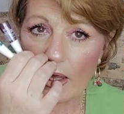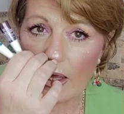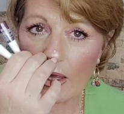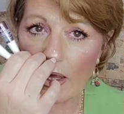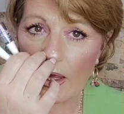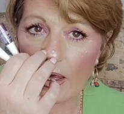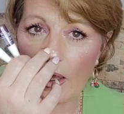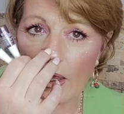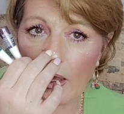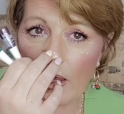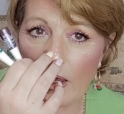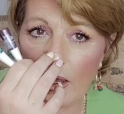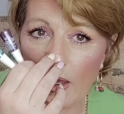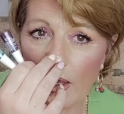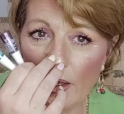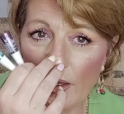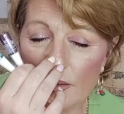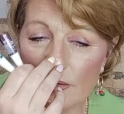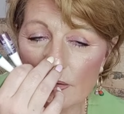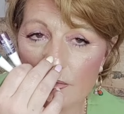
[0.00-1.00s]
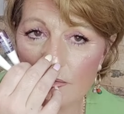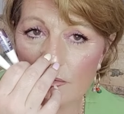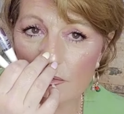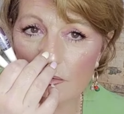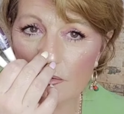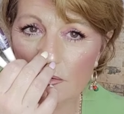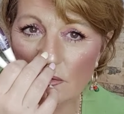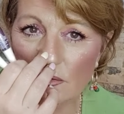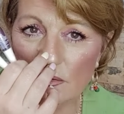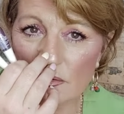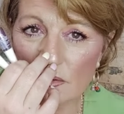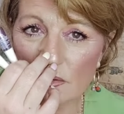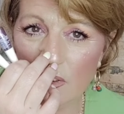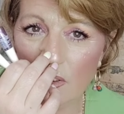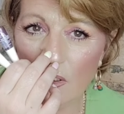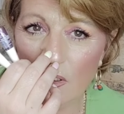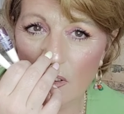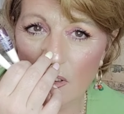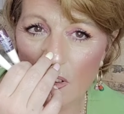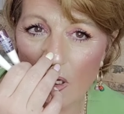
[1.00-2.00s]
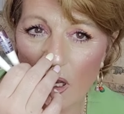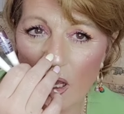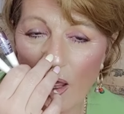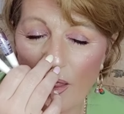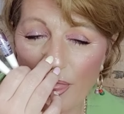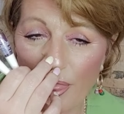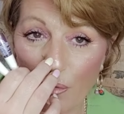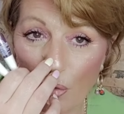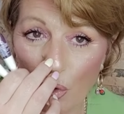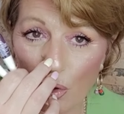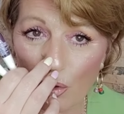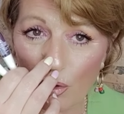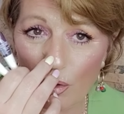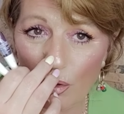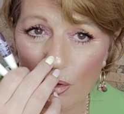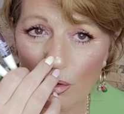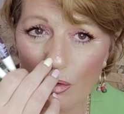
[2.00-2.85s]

en azul,